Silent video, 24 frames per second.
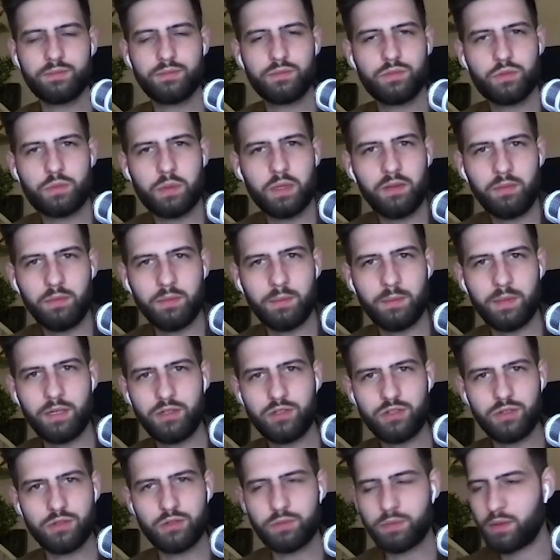Sprichst mit
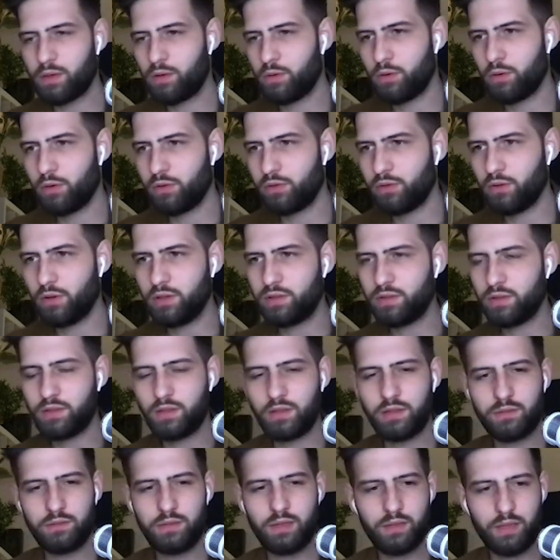Menschen, sp holst Leute in
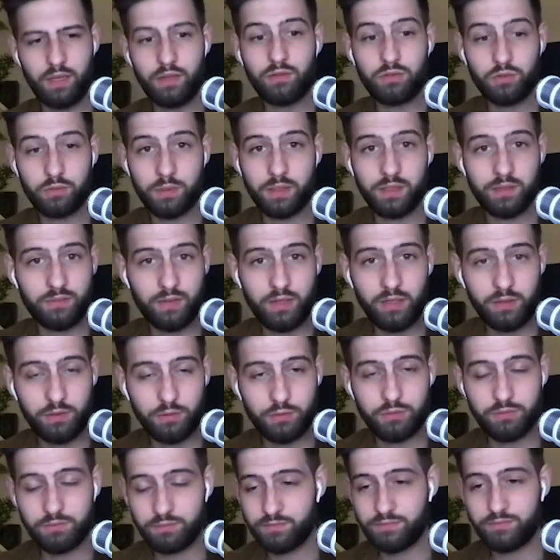ein Erstgespräch.
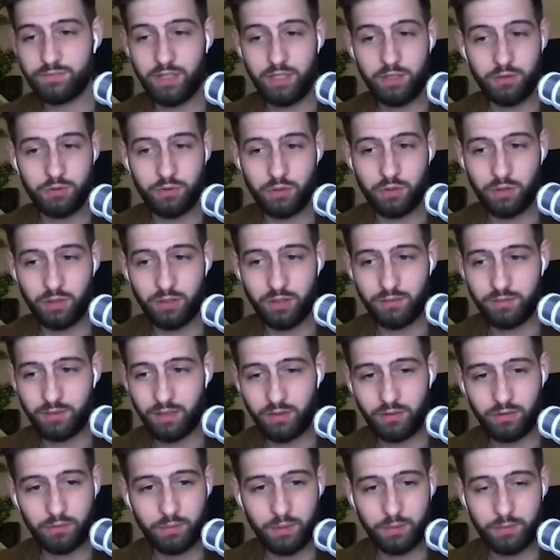Value, Value Call
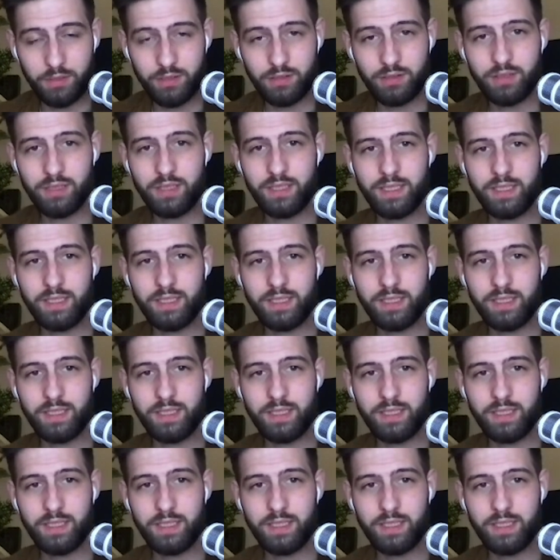heißt es bei mir.